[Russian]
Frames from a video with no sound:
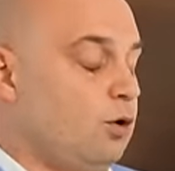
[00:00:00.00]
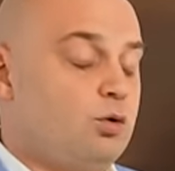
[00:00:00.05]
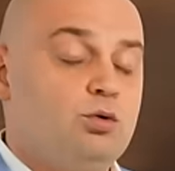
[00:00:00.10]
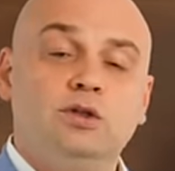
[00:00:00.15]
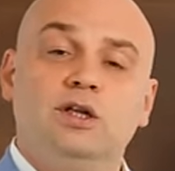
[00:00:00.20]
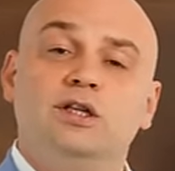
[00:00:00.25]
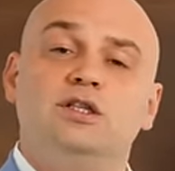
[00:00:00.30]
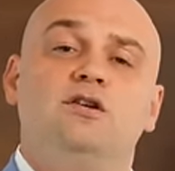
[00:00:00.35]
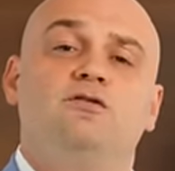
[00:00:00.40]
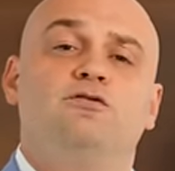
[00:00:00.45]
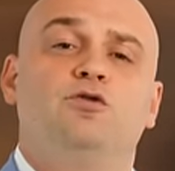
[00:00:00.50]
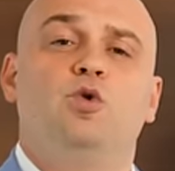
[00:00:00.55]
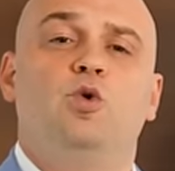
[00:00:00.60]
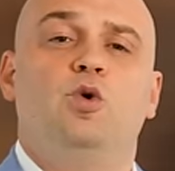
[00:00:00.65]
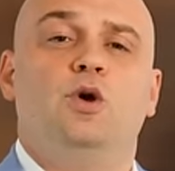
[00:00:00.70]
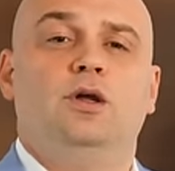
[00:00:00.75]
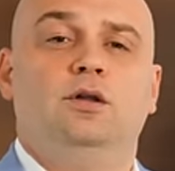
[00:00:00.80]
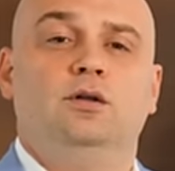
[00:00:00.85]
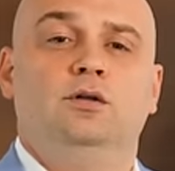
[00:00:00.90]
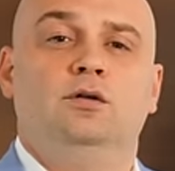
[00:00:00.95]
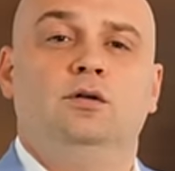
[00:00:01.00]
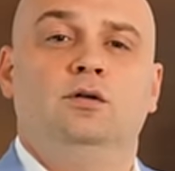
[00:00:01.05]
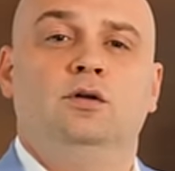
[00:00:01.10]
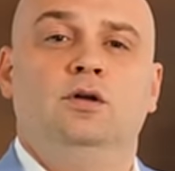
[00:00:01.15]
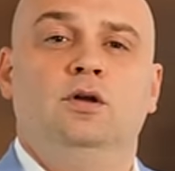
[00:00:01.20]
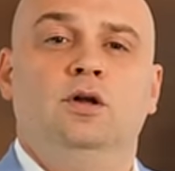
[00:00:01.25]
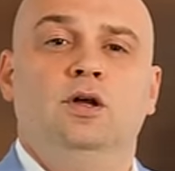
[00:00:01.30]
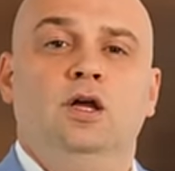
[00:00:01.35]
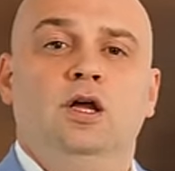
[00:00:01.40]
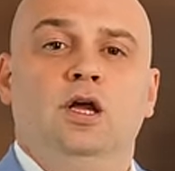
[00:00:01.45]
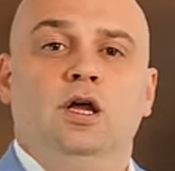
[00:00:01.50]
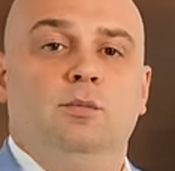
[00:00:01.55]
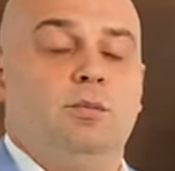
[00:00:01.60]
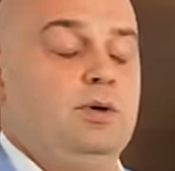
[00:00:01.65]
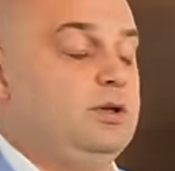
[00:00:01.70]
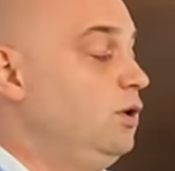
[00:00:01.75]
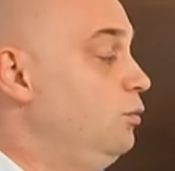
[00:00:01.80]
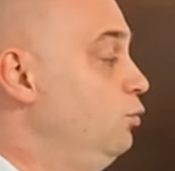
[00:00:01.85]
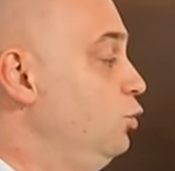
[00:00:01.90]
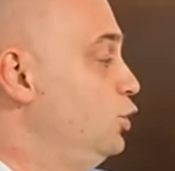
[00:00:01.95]
окунаться в коин,
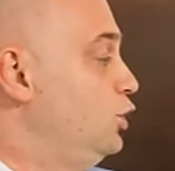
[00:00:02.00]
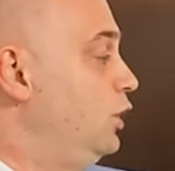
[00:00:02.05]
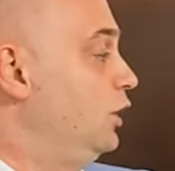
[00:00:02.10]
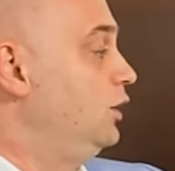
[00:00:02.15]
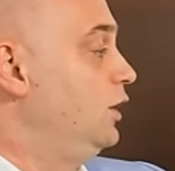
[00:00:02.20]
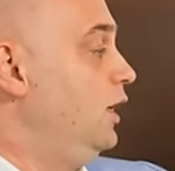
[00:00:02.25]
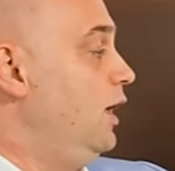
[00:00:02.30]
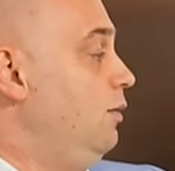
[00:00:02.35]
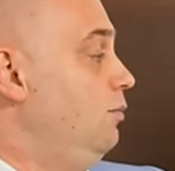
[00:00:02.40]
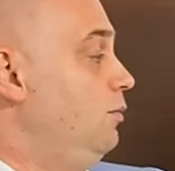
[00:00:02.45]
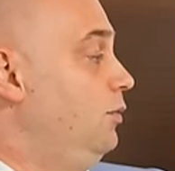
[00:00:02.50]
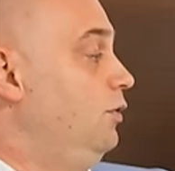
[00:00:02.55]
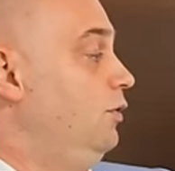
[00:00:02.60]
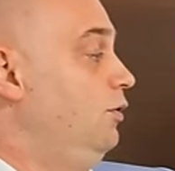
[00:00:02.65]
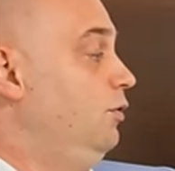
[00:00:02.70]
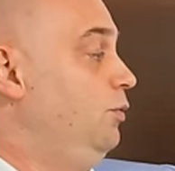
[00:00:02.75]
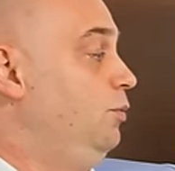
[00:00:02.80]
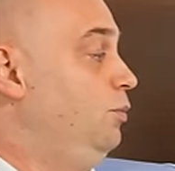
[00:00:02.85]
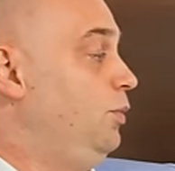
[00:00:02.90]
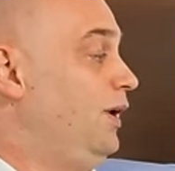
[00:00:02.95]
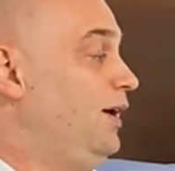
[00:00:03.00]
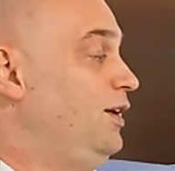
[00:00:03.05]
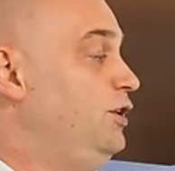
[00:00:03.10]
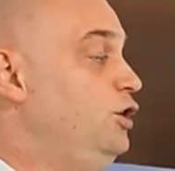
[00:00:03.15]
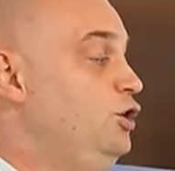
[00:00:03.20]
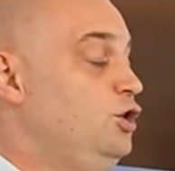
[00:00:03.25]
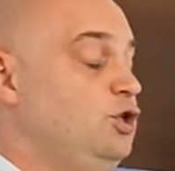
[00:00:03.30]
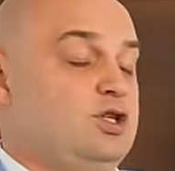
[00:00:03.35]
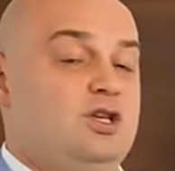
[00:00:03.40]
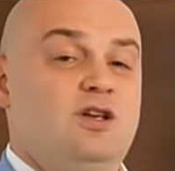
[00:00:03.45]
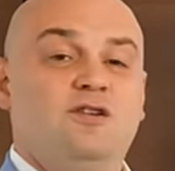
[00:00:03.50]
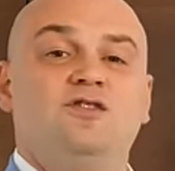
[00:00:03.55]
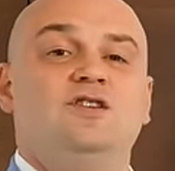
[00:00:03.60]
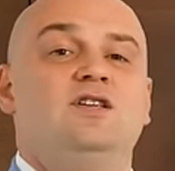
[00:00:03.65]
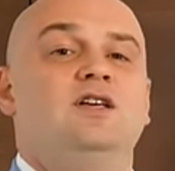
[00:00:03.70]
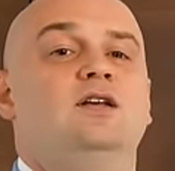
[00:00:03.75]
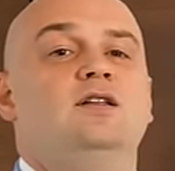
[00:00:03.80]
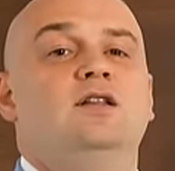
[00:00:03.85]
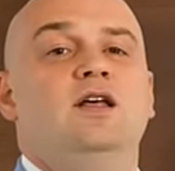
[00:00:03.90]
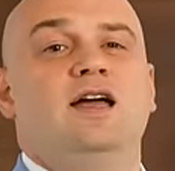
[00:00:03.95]
потому что там практически
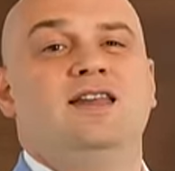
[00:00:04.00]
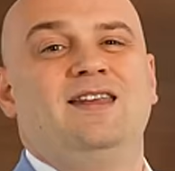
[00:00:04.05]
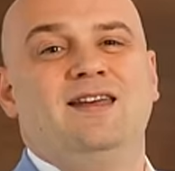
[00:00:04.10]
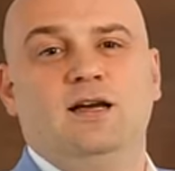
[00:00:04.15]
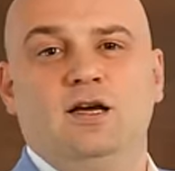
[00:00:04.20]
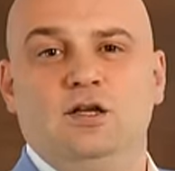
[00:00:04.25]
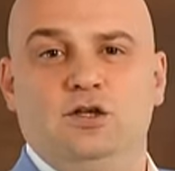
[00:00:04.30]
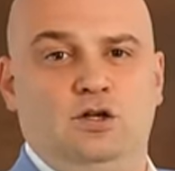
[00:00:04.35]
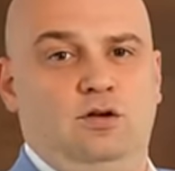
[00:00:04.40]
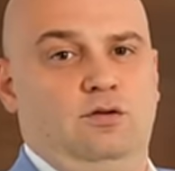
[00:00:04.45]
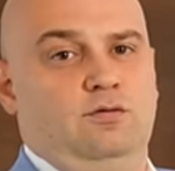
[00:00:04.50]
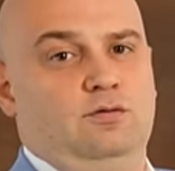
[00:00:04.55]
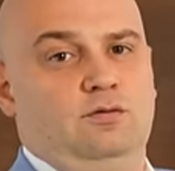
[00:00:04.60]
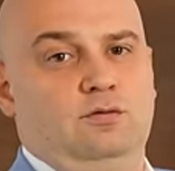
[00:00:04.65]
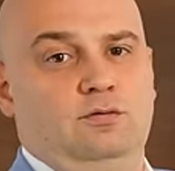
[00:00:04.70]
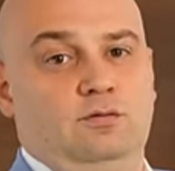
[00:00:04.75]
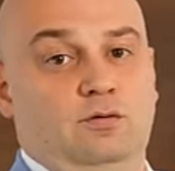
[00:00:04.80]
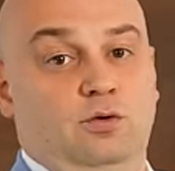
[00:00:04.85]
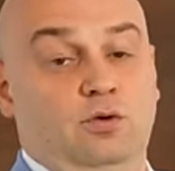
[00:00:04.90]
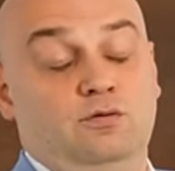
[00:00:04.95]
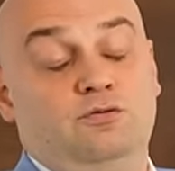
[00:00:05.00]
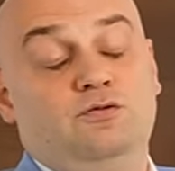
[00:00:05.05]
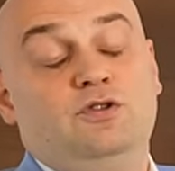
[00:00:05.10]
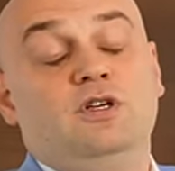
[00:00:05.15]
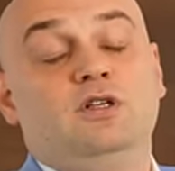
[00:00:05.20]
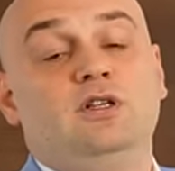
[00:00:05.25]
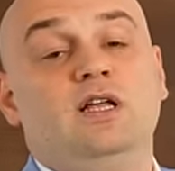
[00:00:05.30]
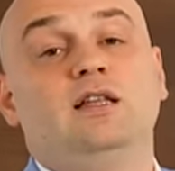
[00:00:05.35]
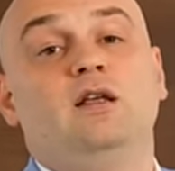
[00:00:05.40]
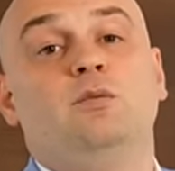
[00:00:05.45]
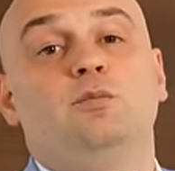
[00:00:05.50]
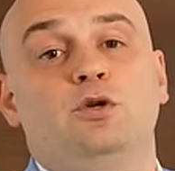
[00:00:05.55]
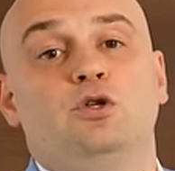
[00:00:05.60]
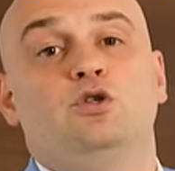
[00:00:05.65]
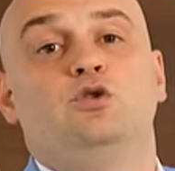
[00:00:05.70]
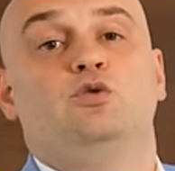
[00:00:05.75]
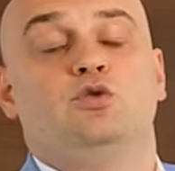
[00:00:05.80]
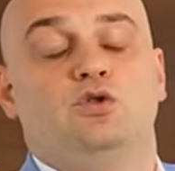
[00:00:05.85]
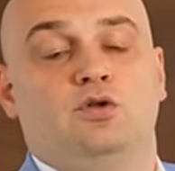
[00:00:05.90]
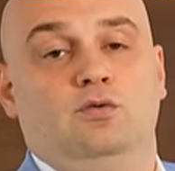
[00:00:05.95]
всегда негатив. Он всегда там
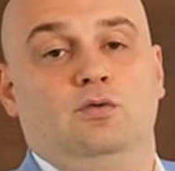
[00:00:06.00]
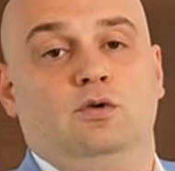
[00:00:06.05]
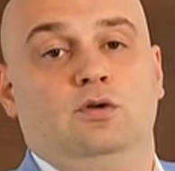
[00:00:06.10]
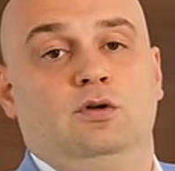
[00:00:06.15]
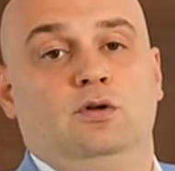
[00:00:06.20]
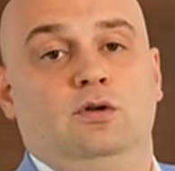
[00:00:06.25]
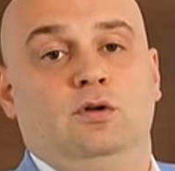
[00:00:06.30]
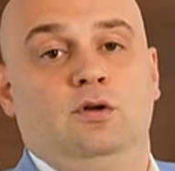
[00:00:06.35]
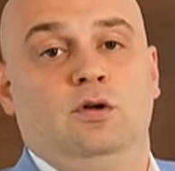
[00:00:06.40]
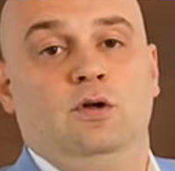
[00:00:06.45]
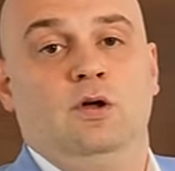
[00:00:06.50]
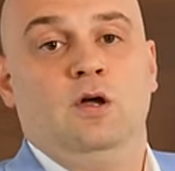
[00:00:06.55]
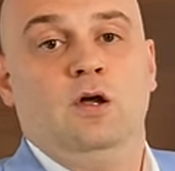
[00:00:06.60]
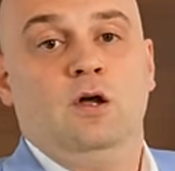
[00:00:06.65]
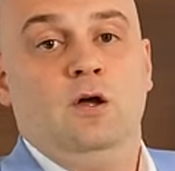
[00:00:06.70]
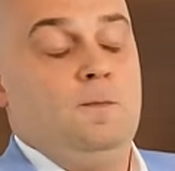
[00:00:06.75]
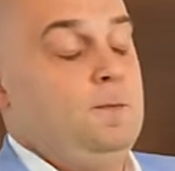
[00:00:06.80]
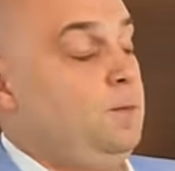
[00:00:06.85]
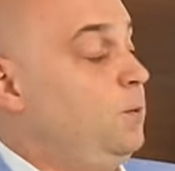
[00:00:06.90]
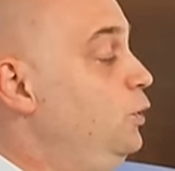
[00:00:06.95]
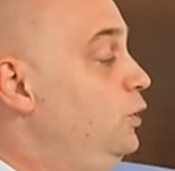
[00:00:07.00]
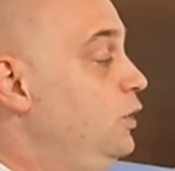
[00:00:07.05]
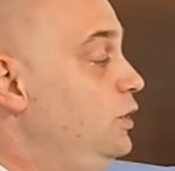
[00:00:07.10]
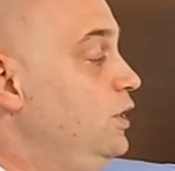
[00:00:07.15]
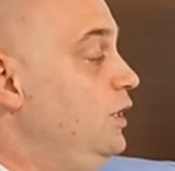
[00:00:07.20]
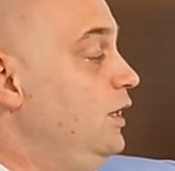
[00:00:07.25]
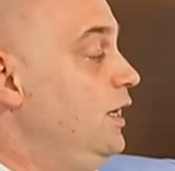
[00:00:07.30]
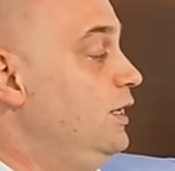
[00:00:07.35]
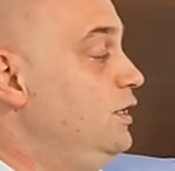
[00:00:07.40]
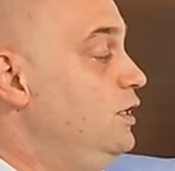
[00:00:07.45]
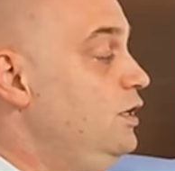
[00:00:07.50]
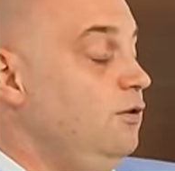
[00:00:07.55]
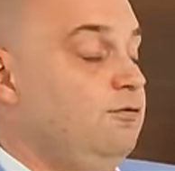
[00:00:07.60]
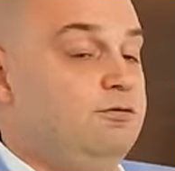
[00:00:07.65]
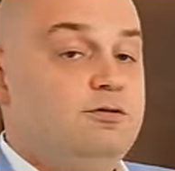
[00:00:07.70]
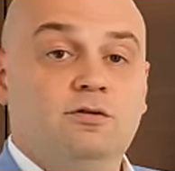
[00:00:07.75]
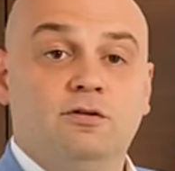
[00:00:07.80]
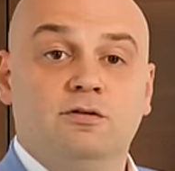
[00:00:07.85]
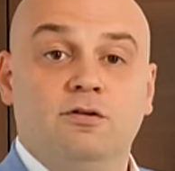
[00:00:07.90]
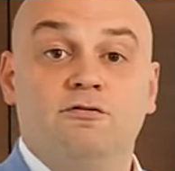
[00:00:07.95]
присутствует. Но этот
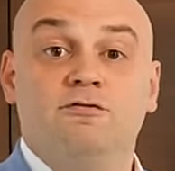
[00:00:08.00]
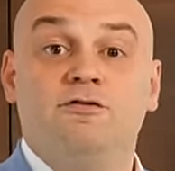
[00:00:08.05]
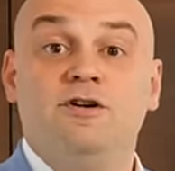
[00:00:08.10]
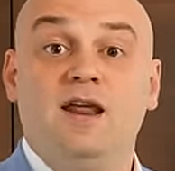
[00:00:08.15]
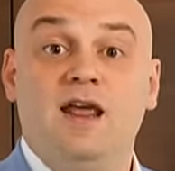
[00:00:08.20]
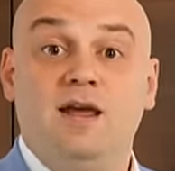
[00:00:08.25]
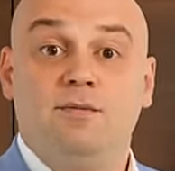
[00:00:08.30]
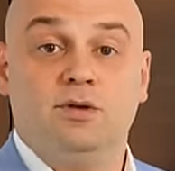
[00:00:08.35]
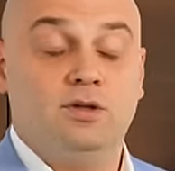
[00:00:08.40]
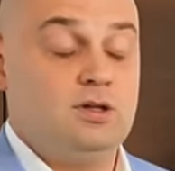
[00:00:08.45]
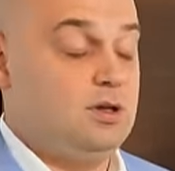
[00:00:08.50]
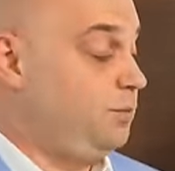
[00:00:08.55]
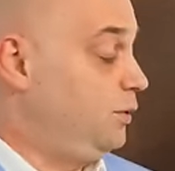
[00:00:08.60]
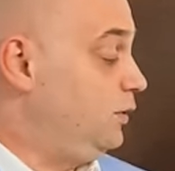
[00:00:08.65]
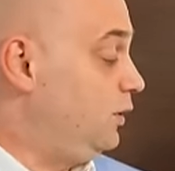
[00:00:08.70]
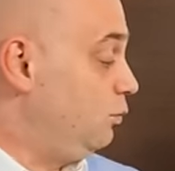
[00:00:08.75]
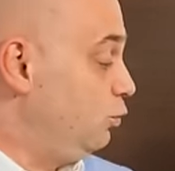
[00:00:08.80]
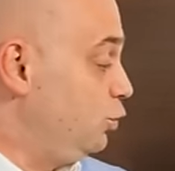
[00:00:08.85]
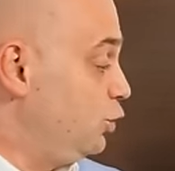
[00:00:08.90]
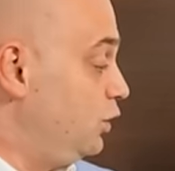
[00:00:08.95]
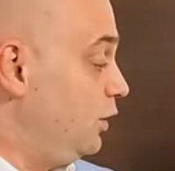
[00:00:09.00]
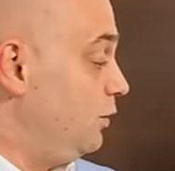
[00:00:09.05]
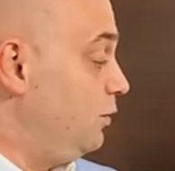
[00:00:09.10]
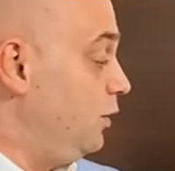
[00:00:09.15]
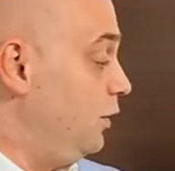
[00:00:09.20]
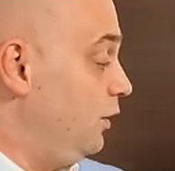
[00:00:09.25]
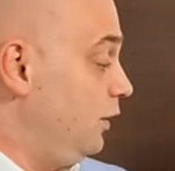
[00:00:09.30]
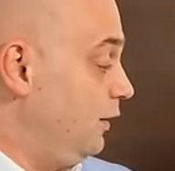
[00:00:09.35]
негатив временный, потому что